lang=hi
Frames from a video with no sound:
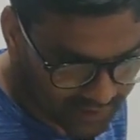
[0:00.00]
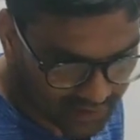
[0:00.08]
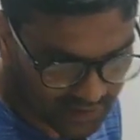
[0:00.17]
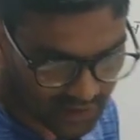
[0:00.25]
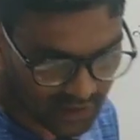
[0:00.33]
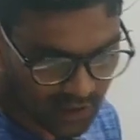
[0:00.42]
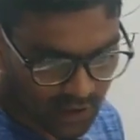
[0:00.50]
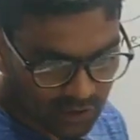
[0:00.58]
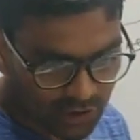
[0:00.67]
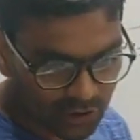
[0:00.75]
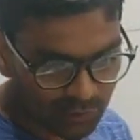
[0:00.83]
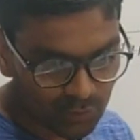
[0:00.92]
में से
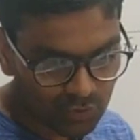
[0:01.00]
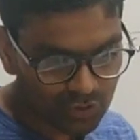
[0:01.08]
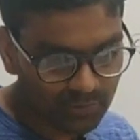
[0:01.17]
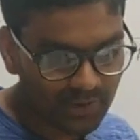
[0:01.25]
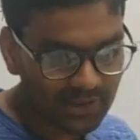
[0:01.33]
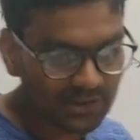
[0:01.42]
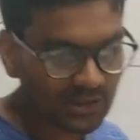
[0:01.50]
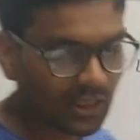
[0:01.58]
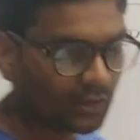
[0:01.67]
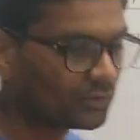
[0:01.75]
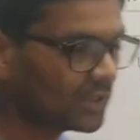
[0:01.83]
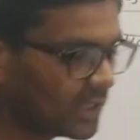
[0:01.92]
तत्पुरुष समास
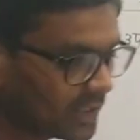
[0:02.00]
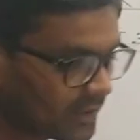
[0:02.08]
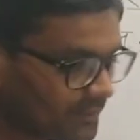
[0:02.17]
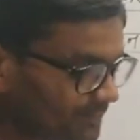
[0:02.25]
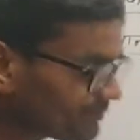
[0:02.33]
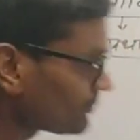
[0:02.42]
का उदाहरण